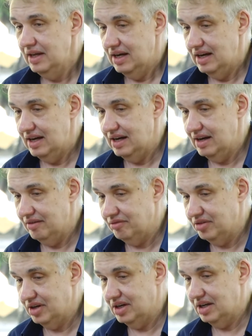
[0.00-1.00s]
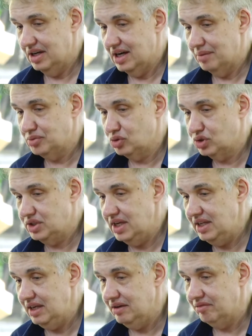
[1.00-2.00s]
а, в
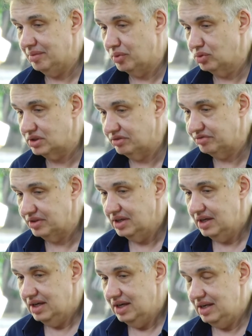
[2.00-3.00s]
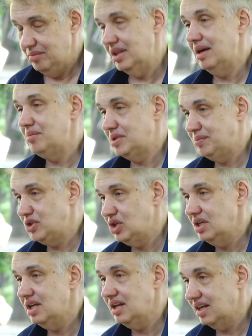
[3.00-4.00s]
обсуждении вопросов именно
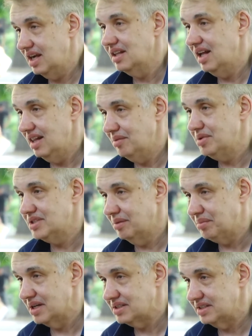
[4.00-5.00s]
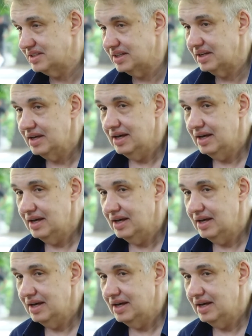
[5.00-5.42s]
обеспечения региональной безопасности.